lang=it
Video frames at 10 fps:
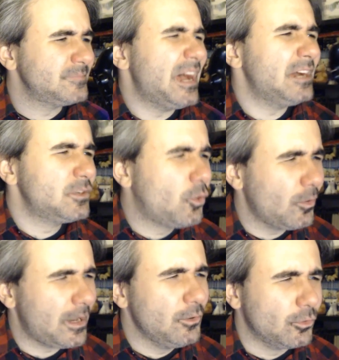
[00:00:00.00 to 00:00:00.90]

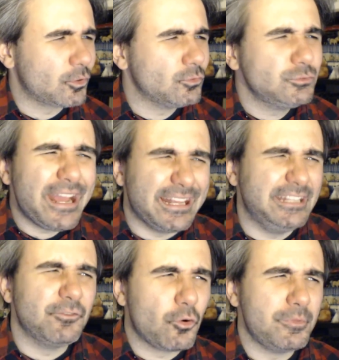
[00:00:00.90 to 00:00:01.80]
Ancora loro? Non è che
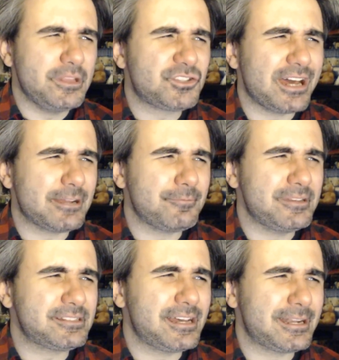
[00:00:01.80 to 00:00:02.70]
devo cominciare a
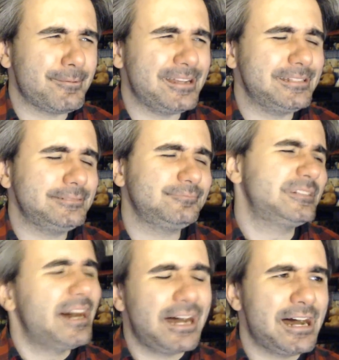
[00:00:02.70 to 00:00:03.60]
pensare male?
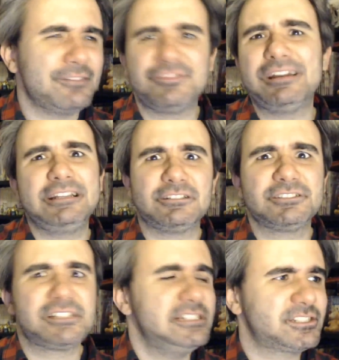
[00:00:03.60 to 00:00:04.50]
Ma
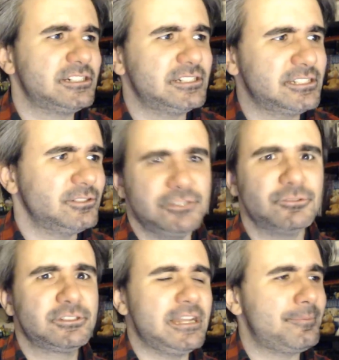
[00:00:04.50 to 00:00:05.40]
Fedro, sei il solito
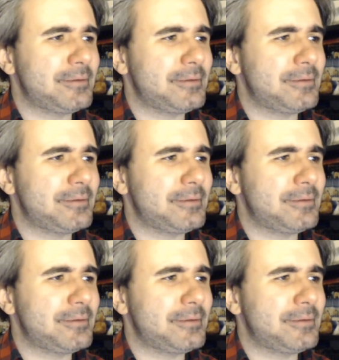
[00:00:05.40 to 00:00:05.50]
inutile